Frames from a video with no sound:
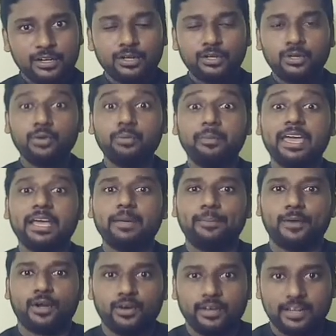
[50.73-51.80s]
டு மேக்
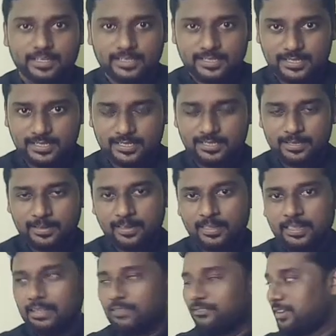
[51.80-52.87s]
ப்ராக்ரஸ்
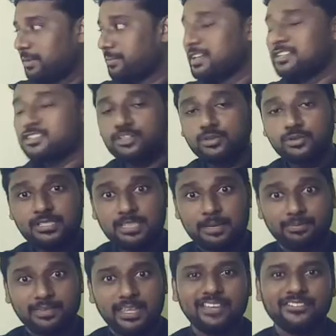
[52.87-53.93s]
வி மஸ்ட் டூ
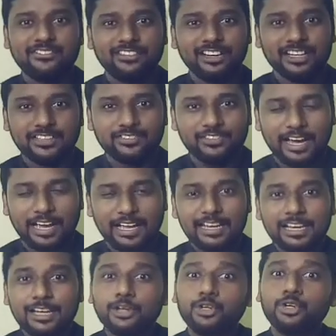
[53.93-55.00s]
சம்திங் வர்த் வாயில்
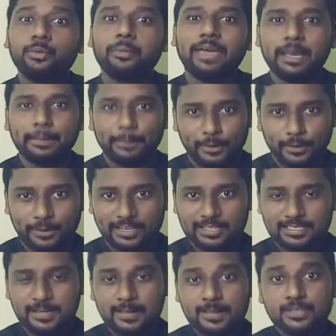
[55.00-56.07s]
டு மேக்
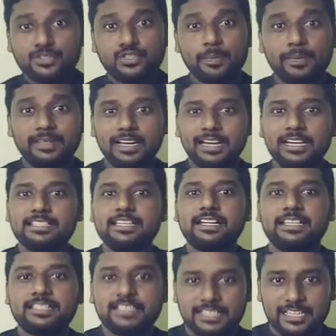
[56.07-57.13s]
ப்ராக்ரஸ் ஸோ இப்போ இந்த ரெண்டு
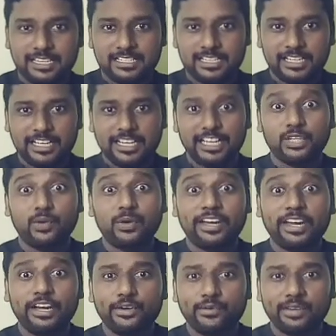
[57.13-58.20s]
சென்டென்ஸை தெரிஞ்சுக்கிட்டீங்க இதை உங்கள் டே
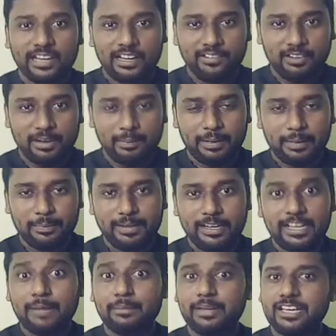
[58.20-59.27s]
டு டே லைஃப்பில் அப்ளை பண்ணி
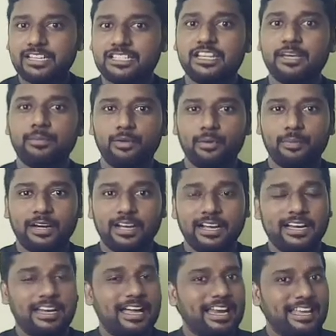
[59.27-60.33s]
கம்யூனிகேஷனை இம்ப்ரூவ்
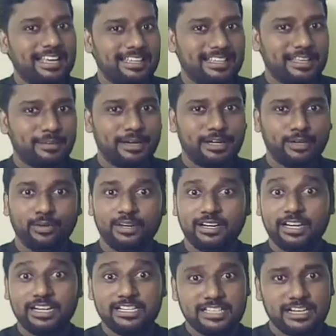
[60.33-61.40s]
பண்ணுங்கள் நாளைக்கு இதே மாதிரி ஒரு
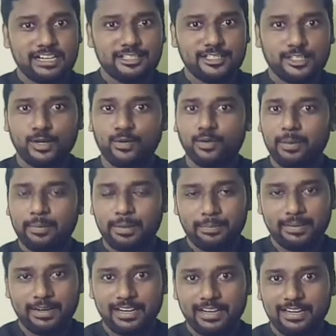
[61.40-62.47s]
ரெண்டு சென்டென்ஸோட உங்களை மீட்
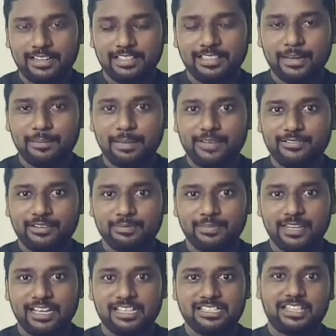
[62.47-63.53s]
பண்ணுறேன் டில் தென் பாய் ஃப்ரம்
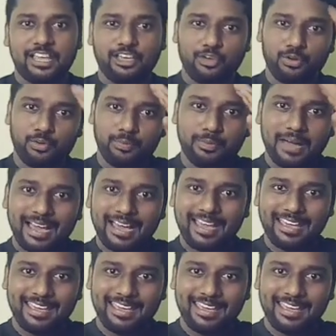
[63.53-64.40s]
தினேஷ் தேங்க்யூ பாய்